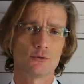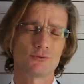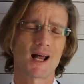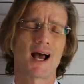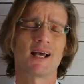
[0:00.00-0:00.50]

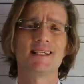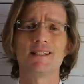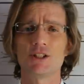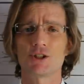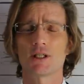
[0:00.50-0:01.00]
una
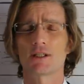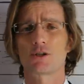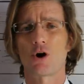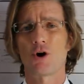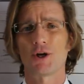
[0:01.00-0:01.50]
Initial
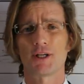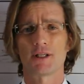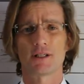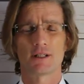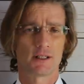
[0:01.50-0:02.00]
Coin
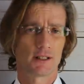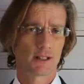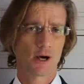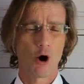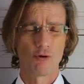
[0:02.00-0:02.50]

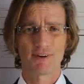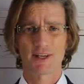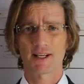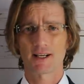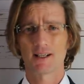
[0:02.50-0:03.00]
eh,
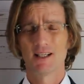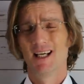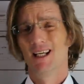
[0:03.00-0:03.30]
Offering.